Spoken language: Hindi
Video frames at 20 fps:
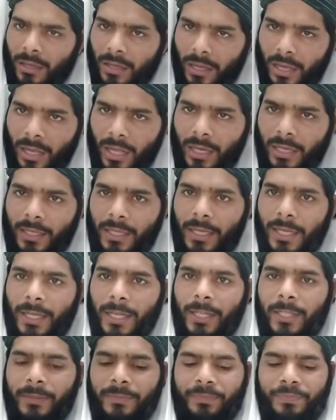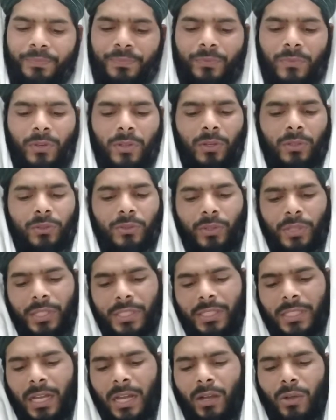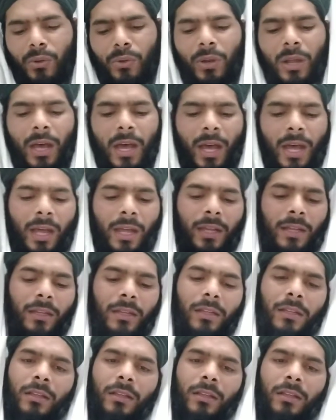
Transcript: खा लिया तो इसका गुनाह